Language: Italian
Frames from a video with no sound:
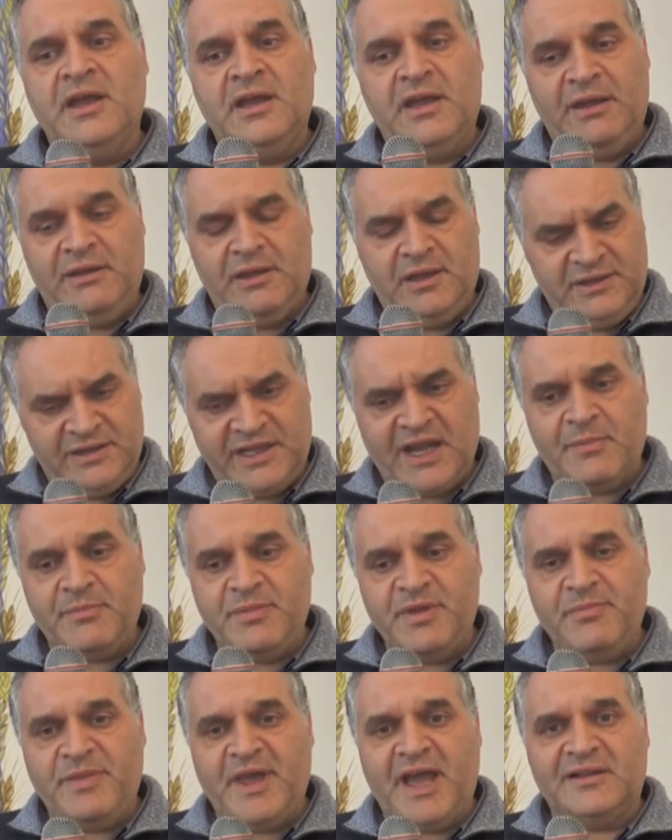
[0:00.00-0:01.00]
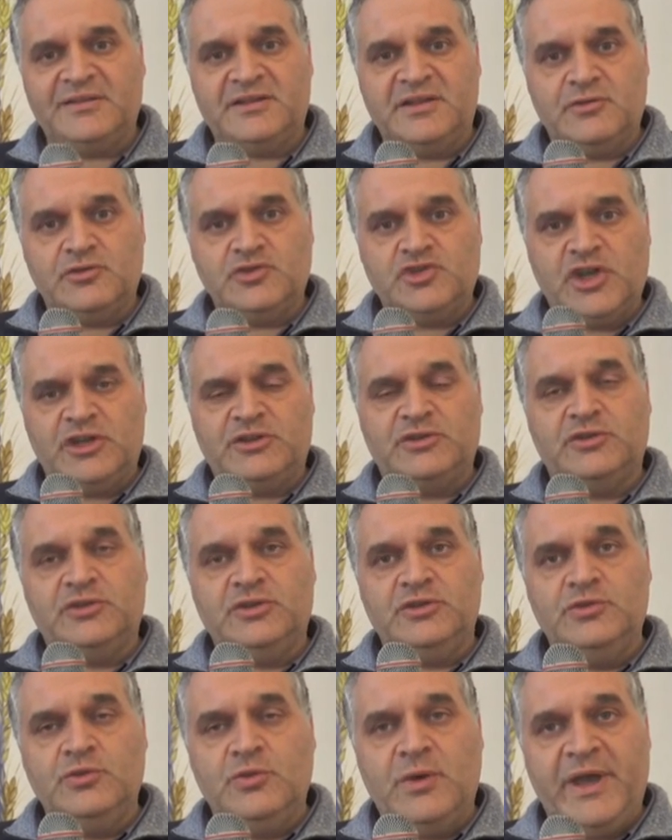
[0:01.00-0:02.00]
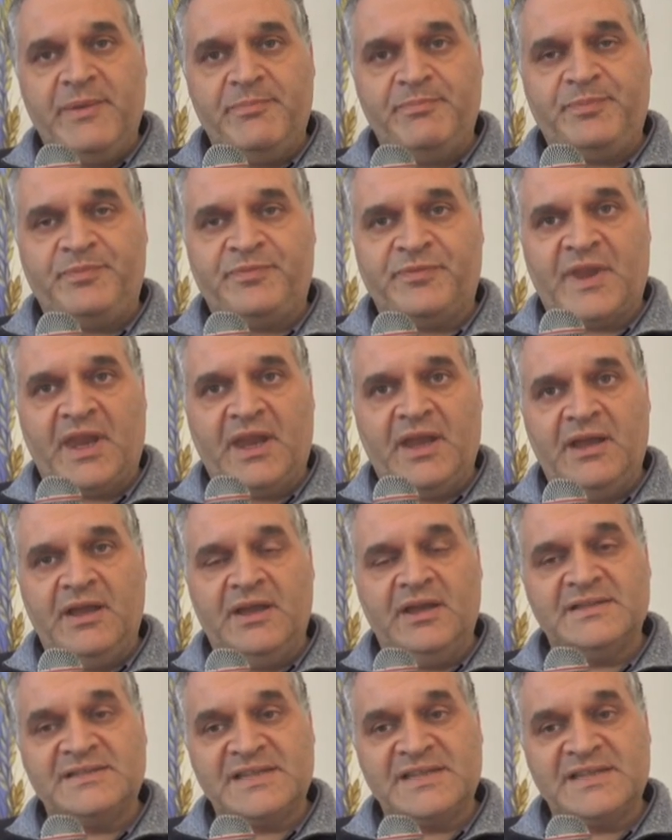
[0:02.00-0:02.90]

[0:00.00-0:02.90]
Entrambi i piatti oggetto di due mh, mm, eh,